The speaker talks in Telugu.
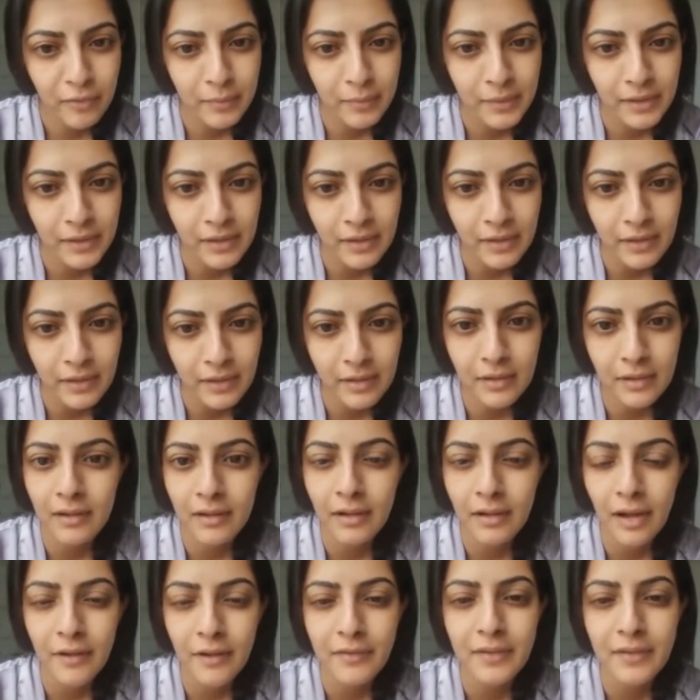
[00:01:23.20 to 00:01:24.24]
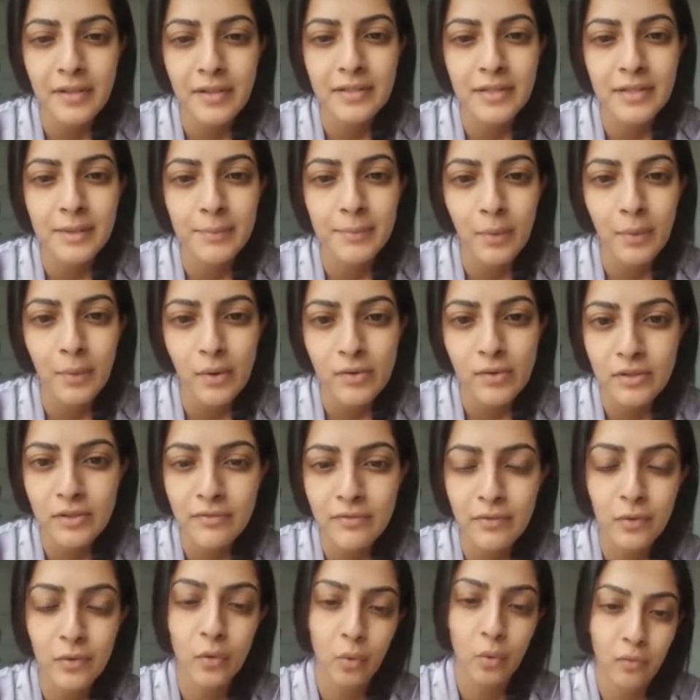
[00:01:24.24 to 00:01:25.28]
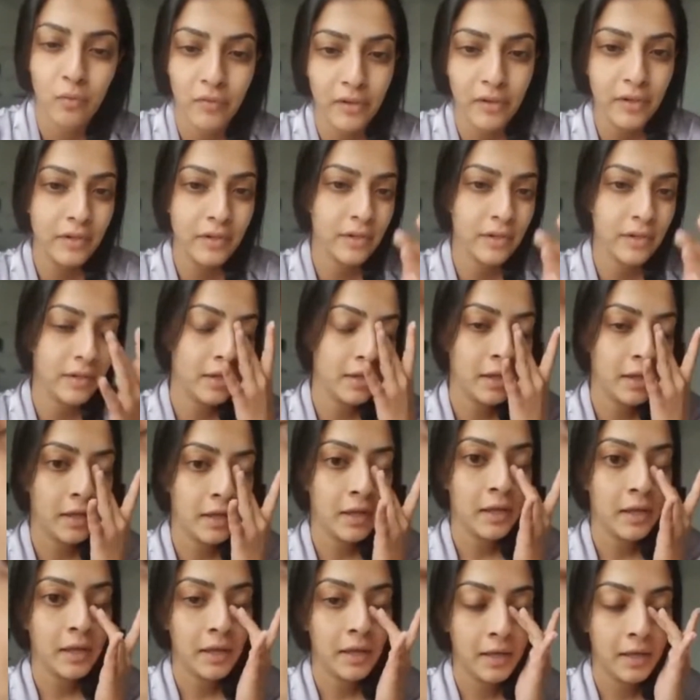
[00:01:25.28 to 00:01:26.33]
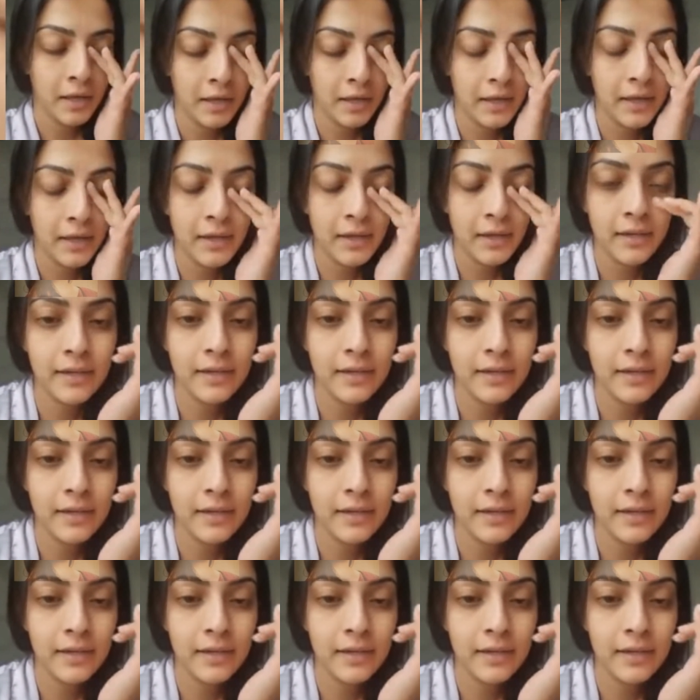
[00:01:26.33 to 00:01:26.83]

బాలయ్య బాబు నటిస్తున్నటువంటి నూట ఏడో చిత్రంలోను మరియు